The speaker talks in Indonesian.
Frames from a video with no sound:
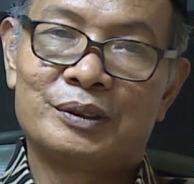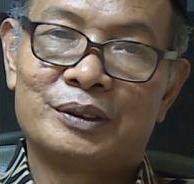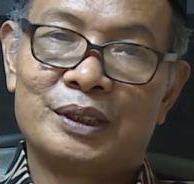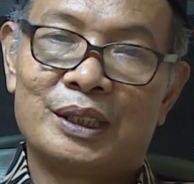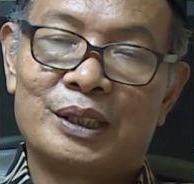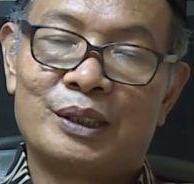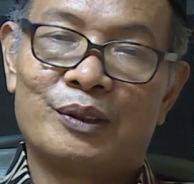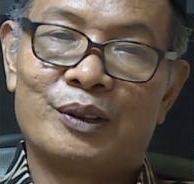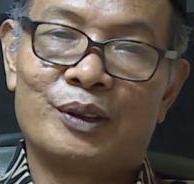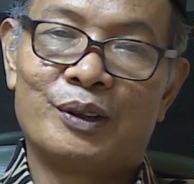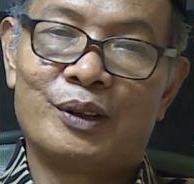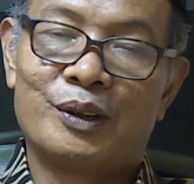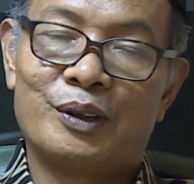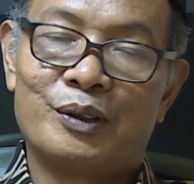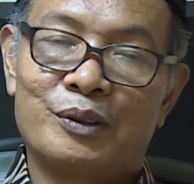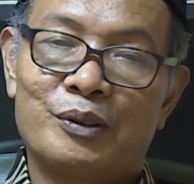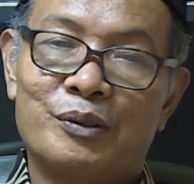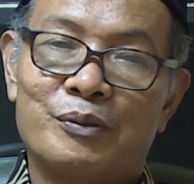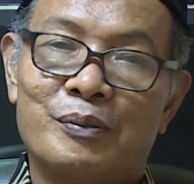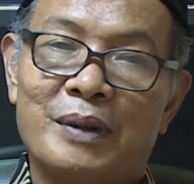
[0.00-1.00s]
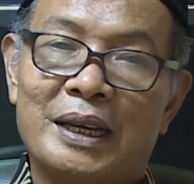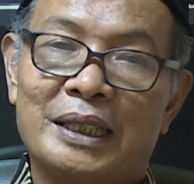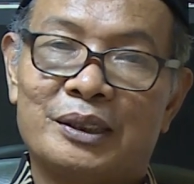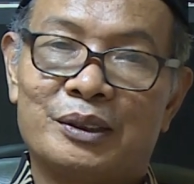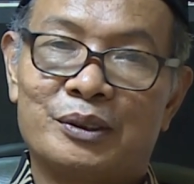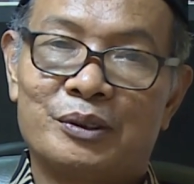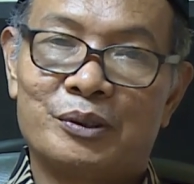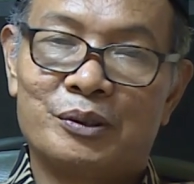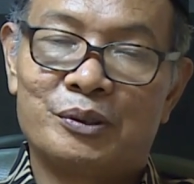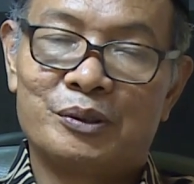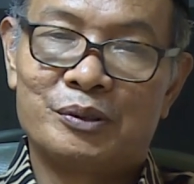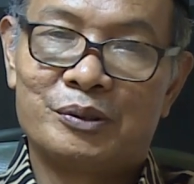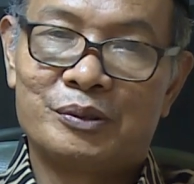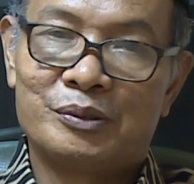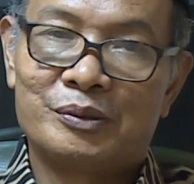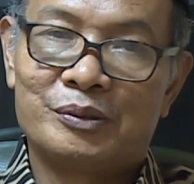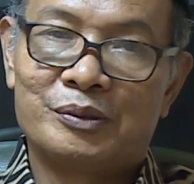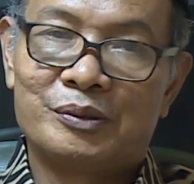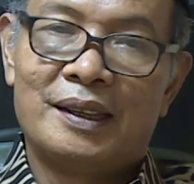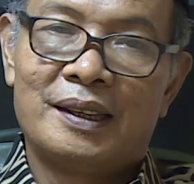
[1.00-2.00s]
tergolong umatku
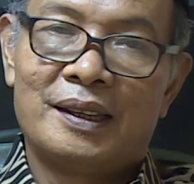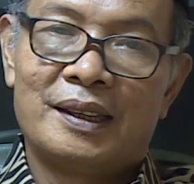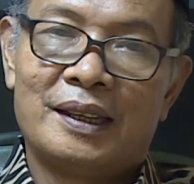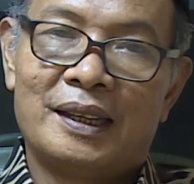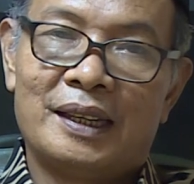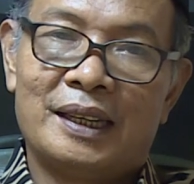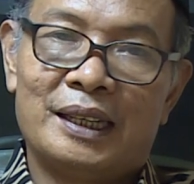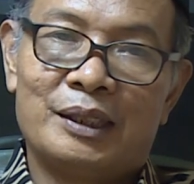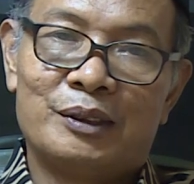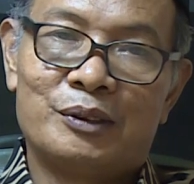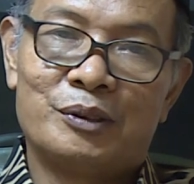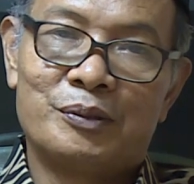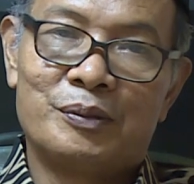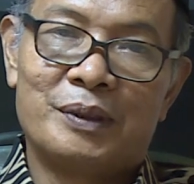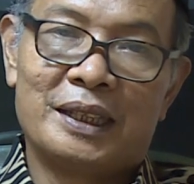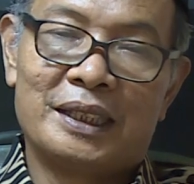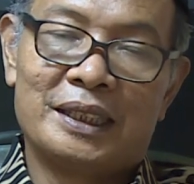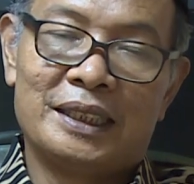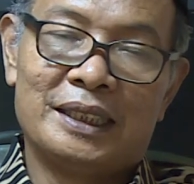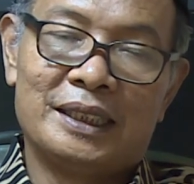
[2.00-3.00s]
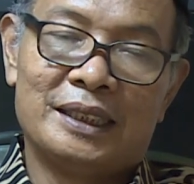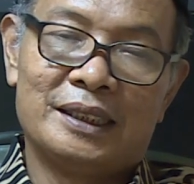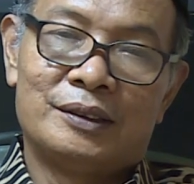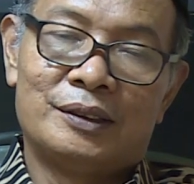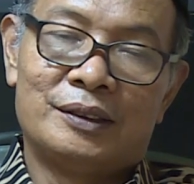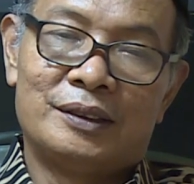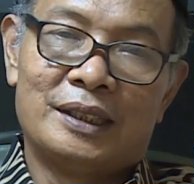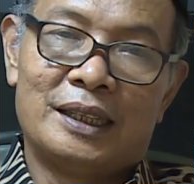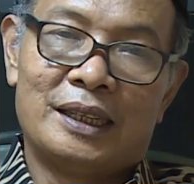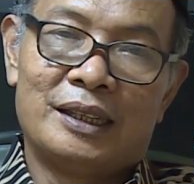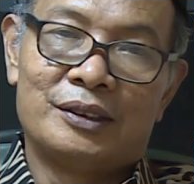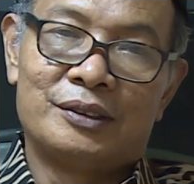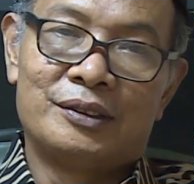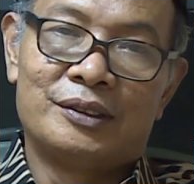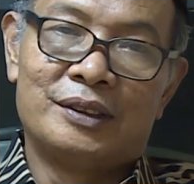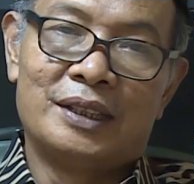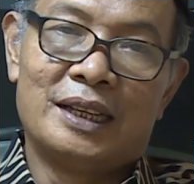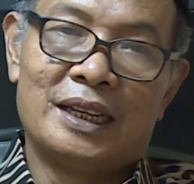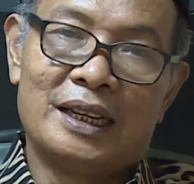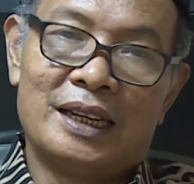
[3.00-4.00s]
karena itu bagi
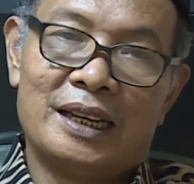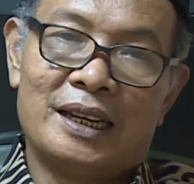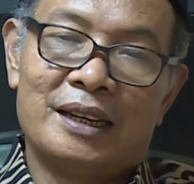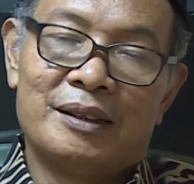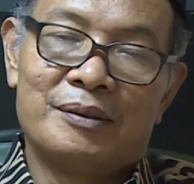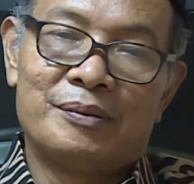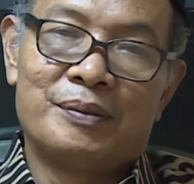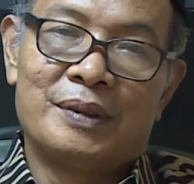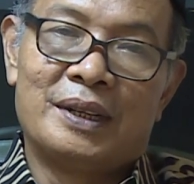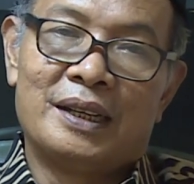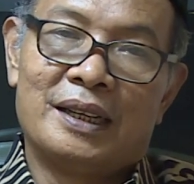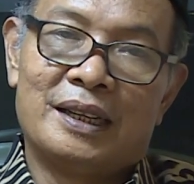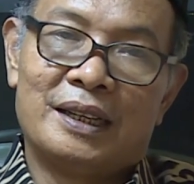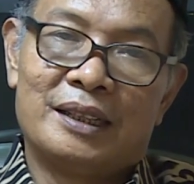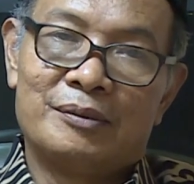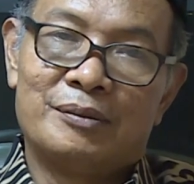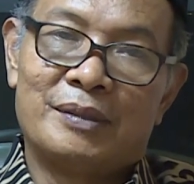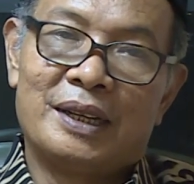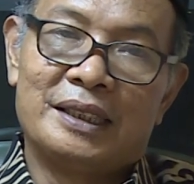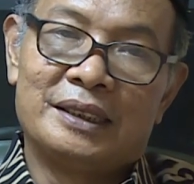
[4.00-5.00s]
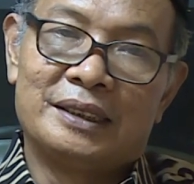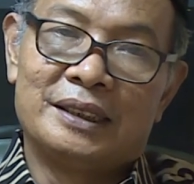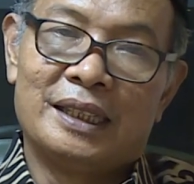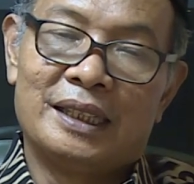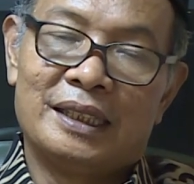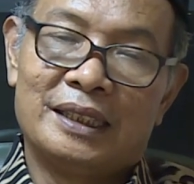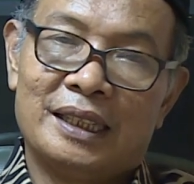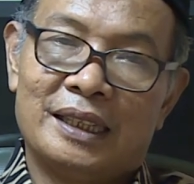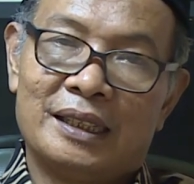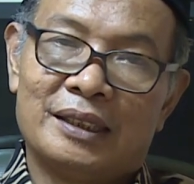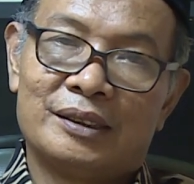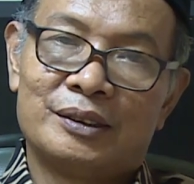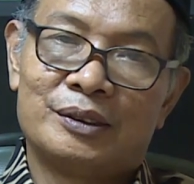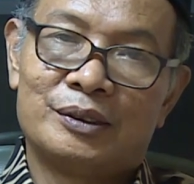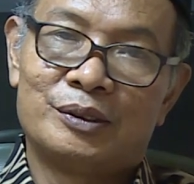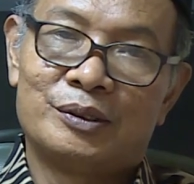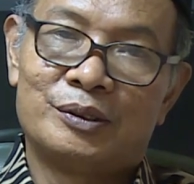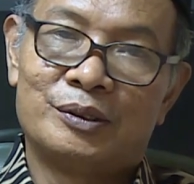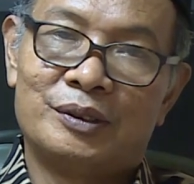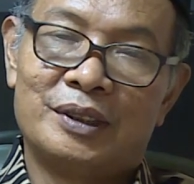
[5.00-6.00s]
saudara-saudara para remaja yang
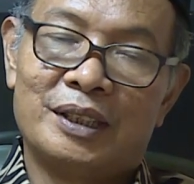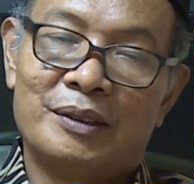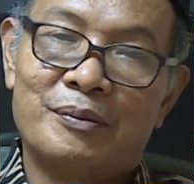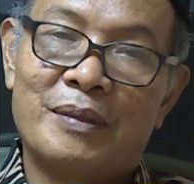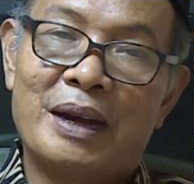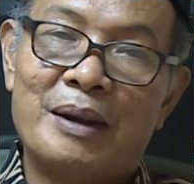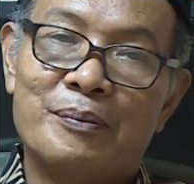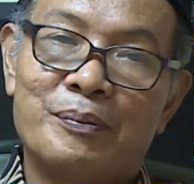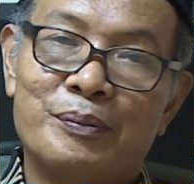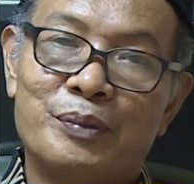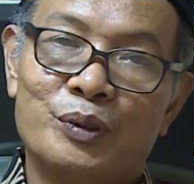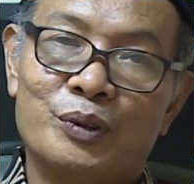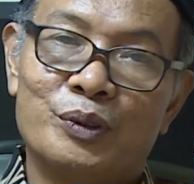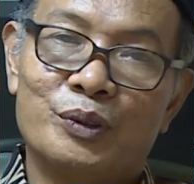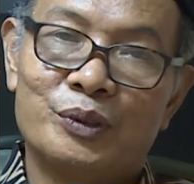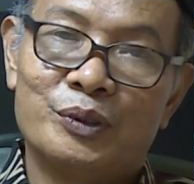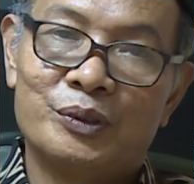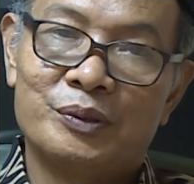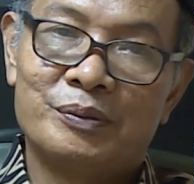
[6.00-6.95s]
sudah mampu